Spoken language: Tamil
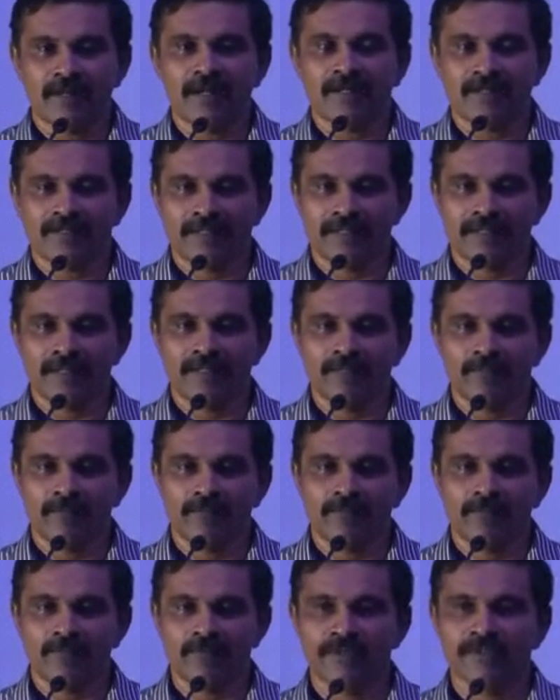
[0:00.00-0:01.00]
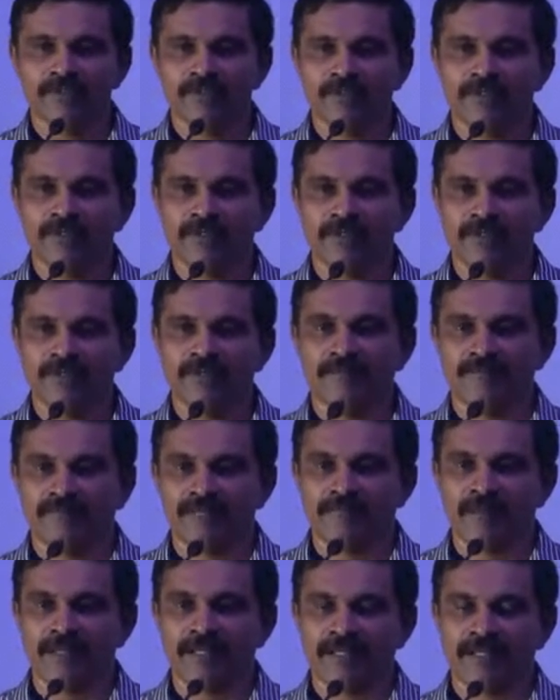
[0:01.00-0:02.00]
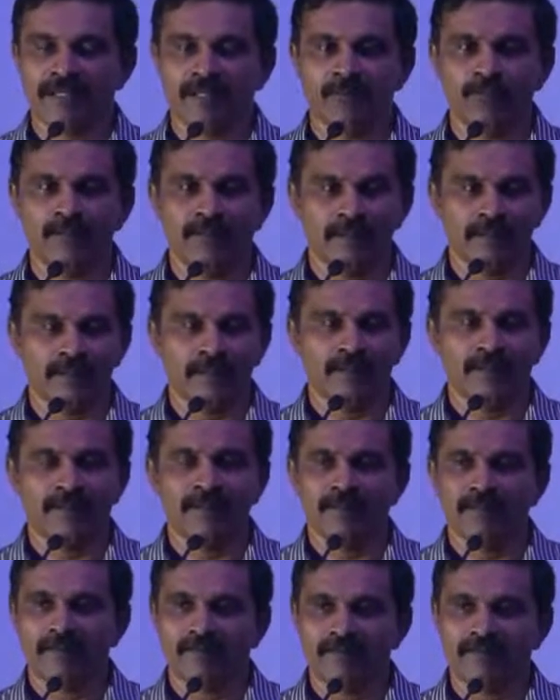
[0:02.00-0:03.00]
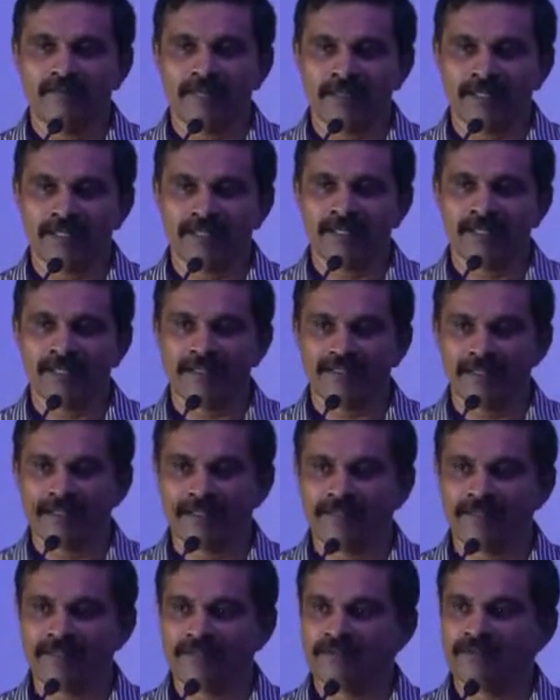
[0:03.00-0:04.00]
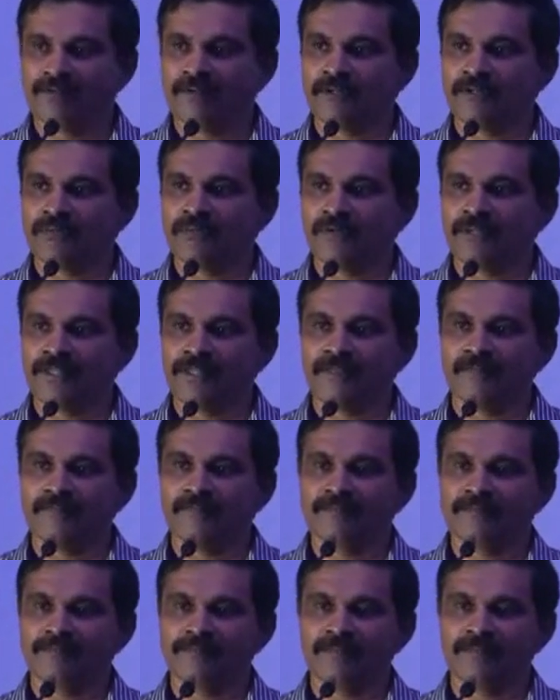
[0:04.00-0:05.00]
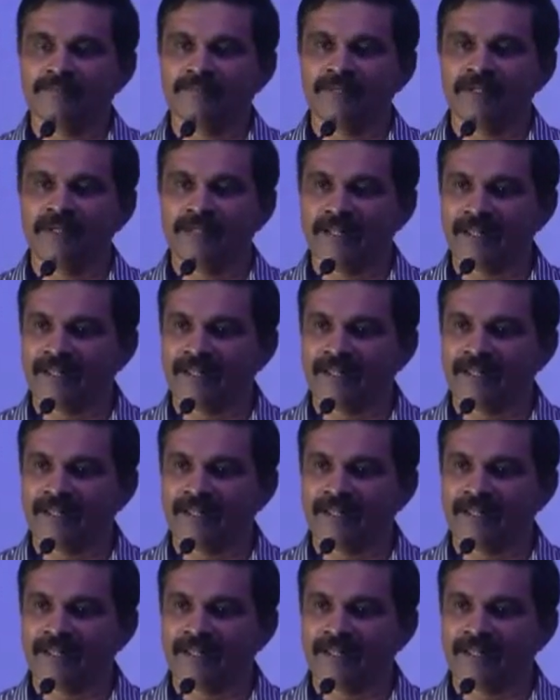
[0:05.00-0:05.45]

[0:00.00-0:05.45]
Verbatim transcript: அதை புரிந்து கொண்டு வாழ்க்கையில் உள்ள வாழ்க்கையில் அதை எடுத்துக்கொள்ளக்கூடிய தத்துவங்கள்